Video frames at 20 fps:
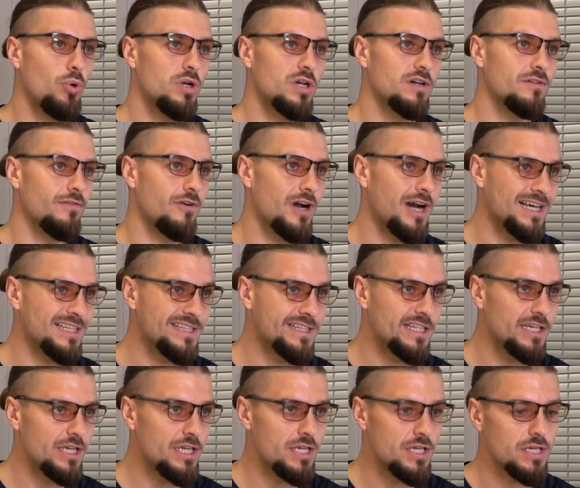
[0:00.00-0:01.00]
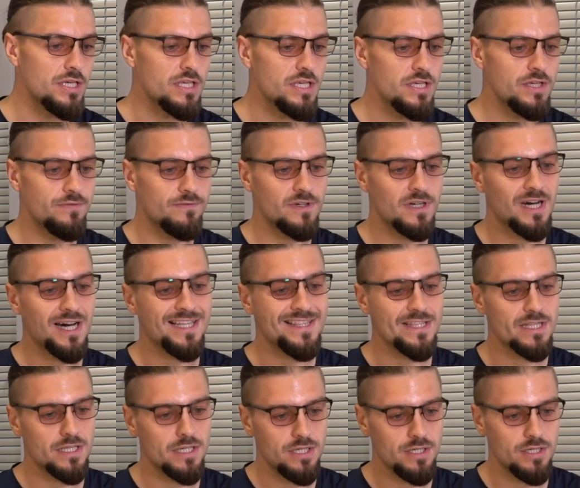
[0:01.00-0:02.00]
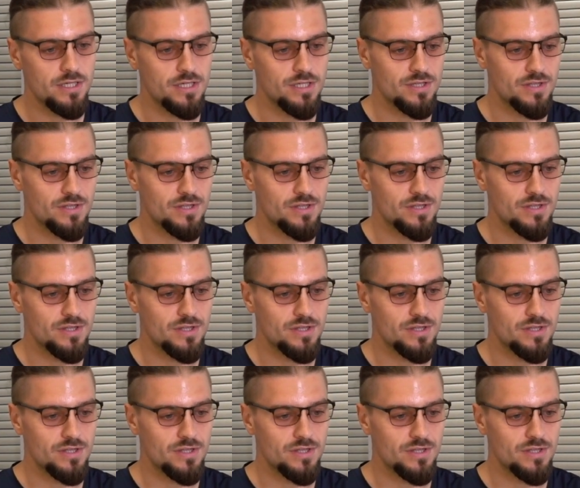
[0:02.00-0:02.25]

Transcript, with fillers: только входные и выходные